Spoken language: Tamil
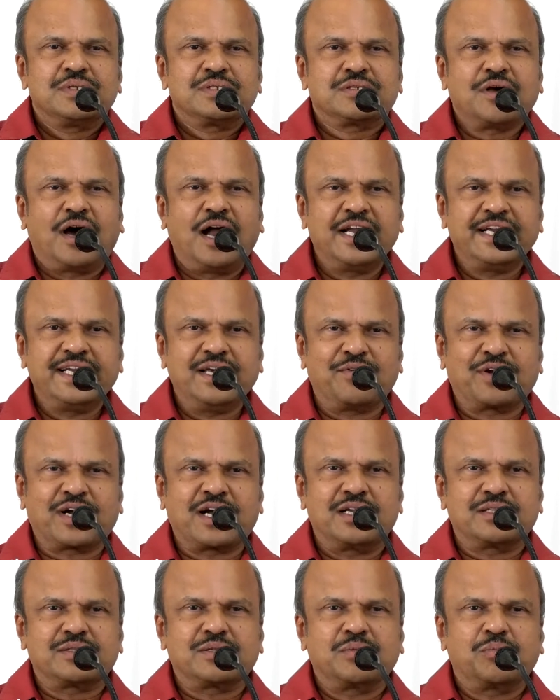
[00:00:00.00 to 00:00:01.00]
சாலினி
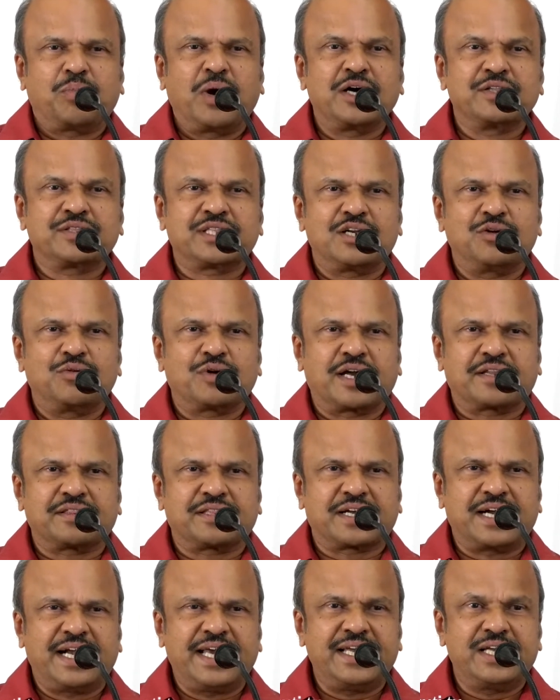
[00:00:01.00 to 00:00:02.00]
அவர்கள் பகுத்தறிவு
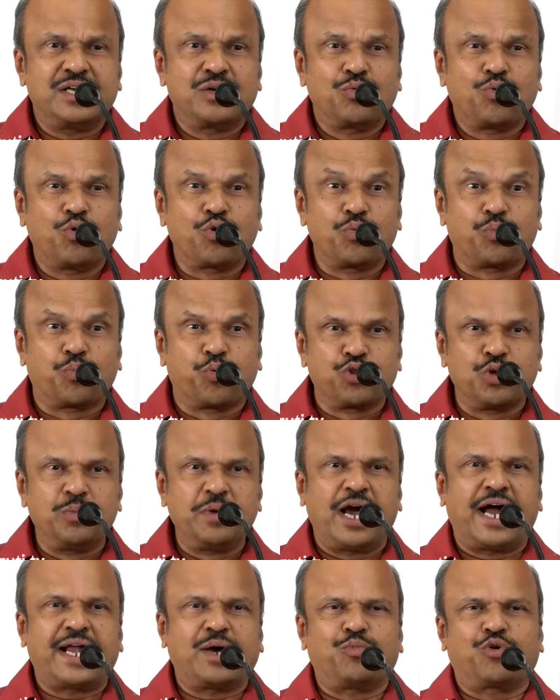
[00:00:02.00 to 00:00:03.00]
கருத்துக்களை ஒரு
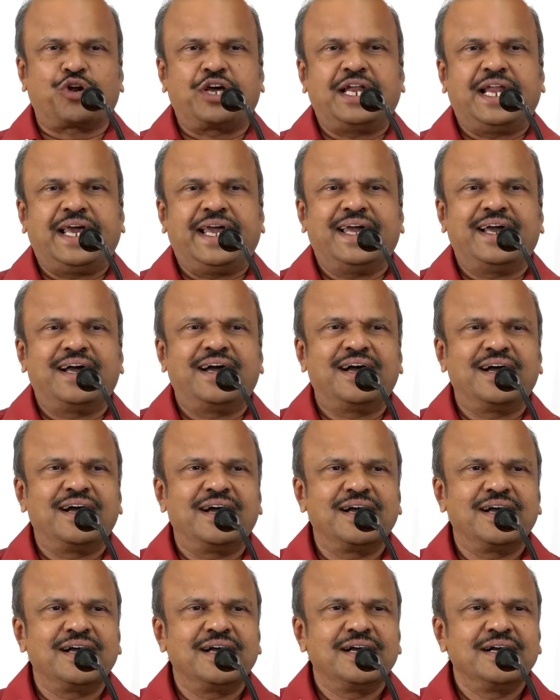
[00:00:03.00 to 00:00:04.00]
புதுமையான முறையிலே
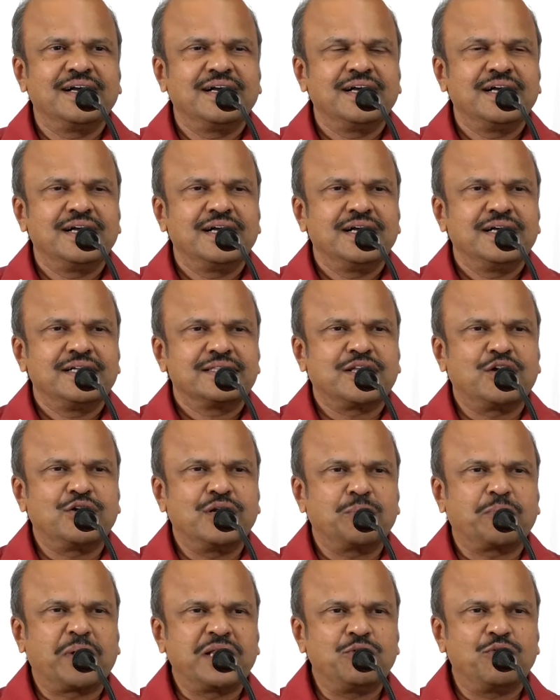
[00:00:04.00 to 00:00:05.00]

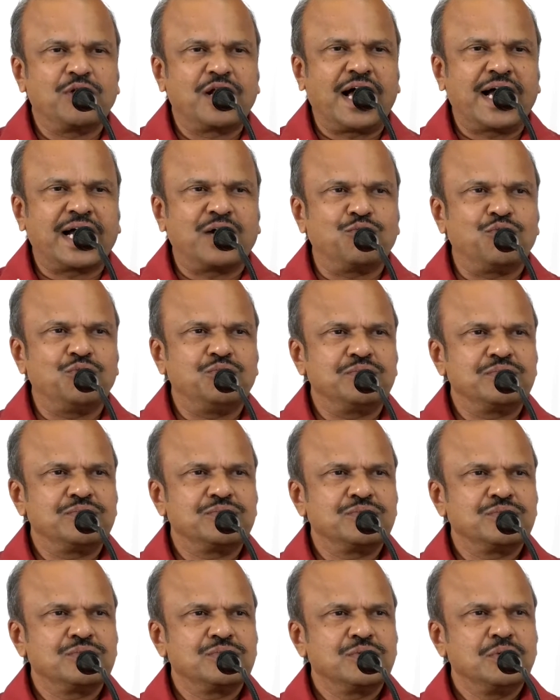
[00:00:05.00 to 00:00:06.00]
தன்னுடைய பதிவுகளாகவும்
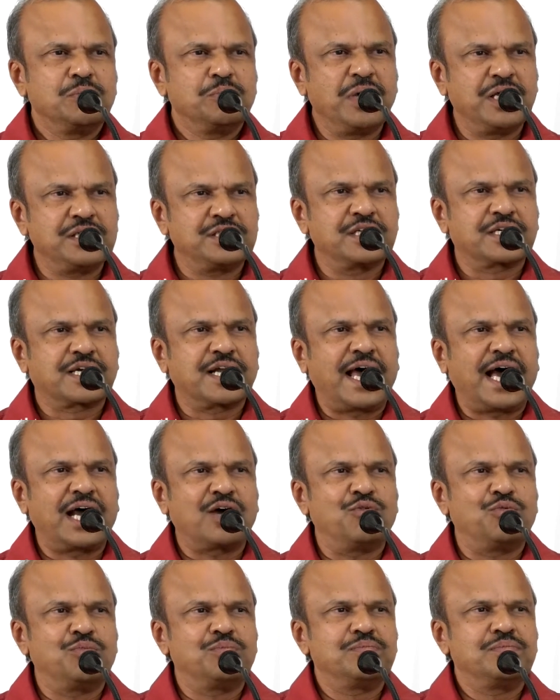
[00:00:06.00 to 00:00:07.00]

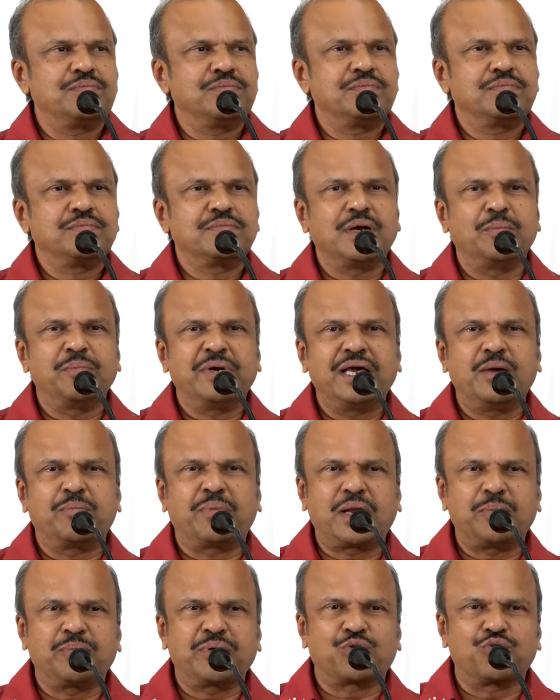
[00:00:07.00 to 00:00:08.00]
பேச்சுக்களாகவும் நம்முடைய
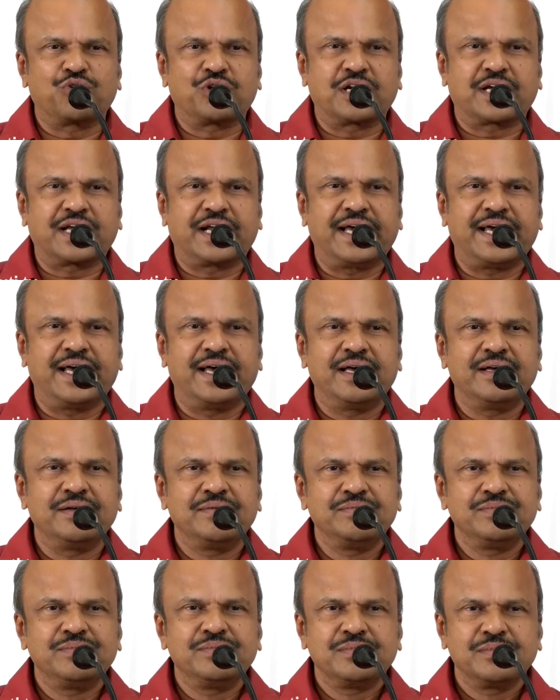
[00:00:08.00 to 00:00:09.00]
பரப்பி கொண்டிருக்கிற
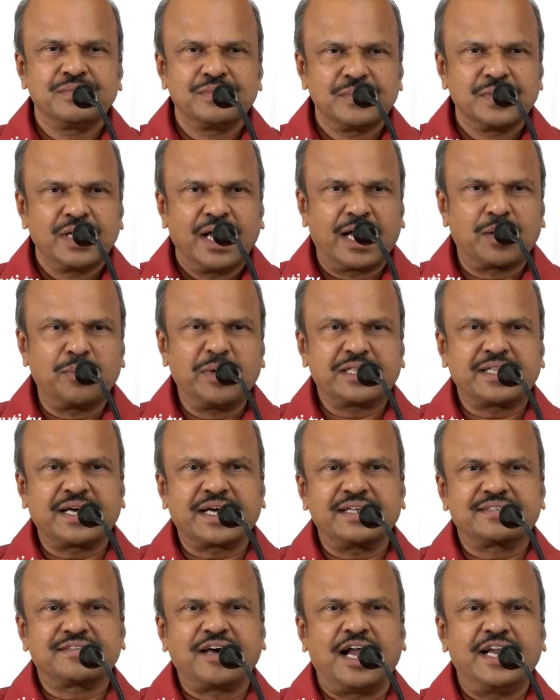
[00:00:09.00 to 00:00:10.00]
அருமை
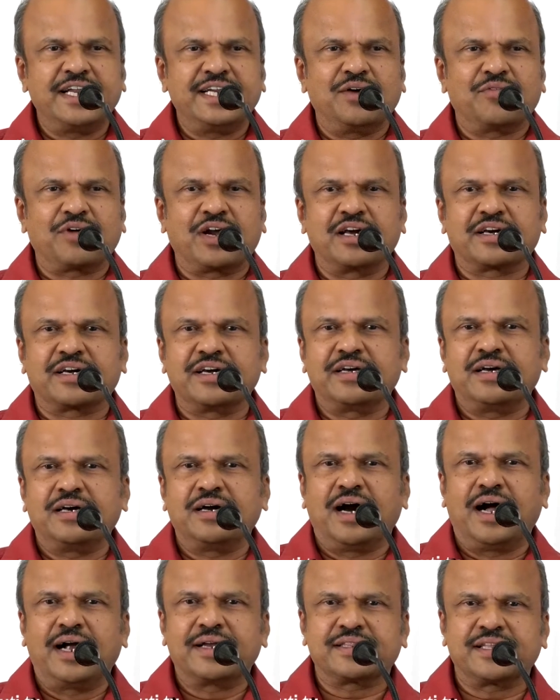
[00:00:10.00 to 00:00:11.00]
தங்கை சாலினி அவர்களுக்கு
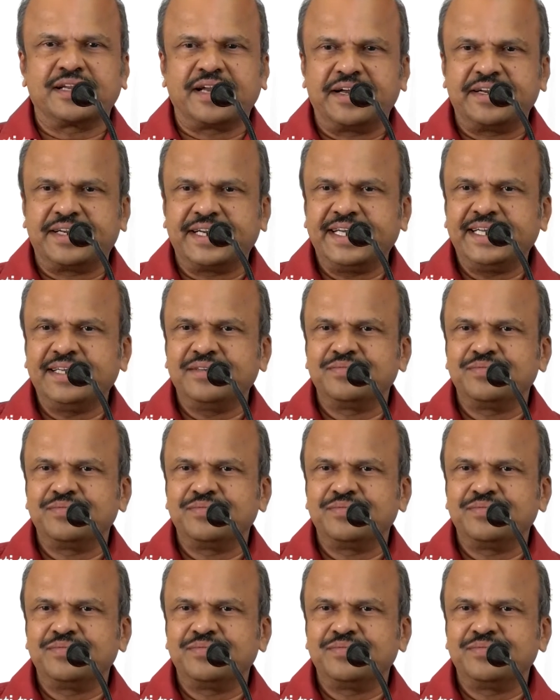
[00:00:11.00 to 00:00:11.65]
அடுத்த நன்றி